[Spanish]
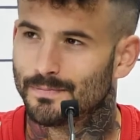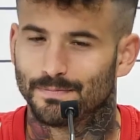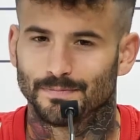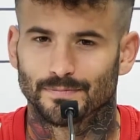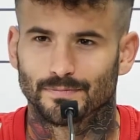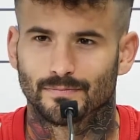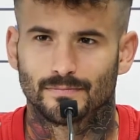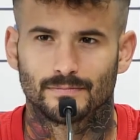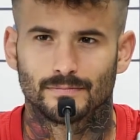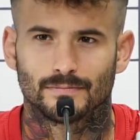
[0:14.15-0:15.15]
Ellos no andan
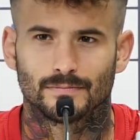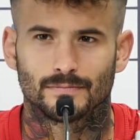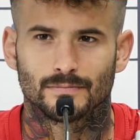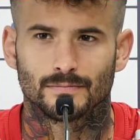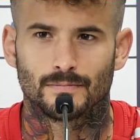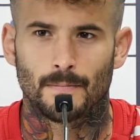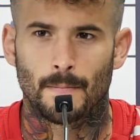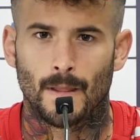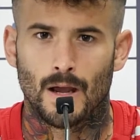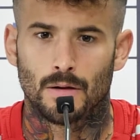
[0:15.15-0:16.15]
finos de
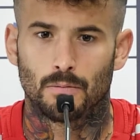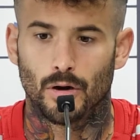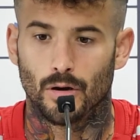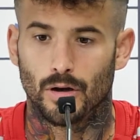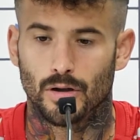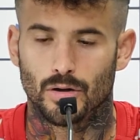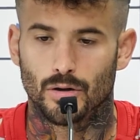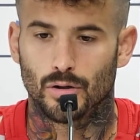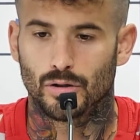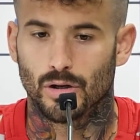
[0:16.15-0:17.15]
casa, Bueno,
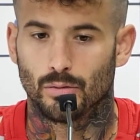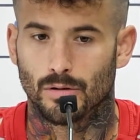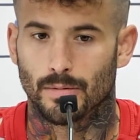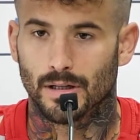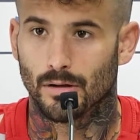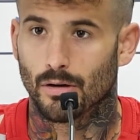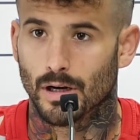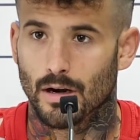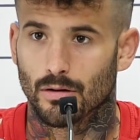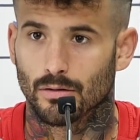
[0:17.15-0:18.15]
ellos el último partido lo
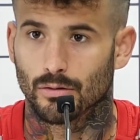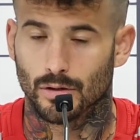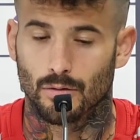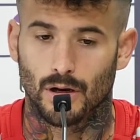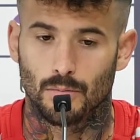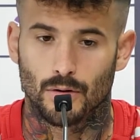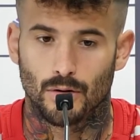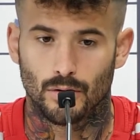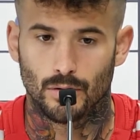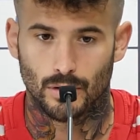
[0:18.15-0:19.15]
ganaron contra un
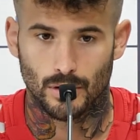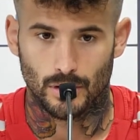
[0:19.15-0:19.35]
equipo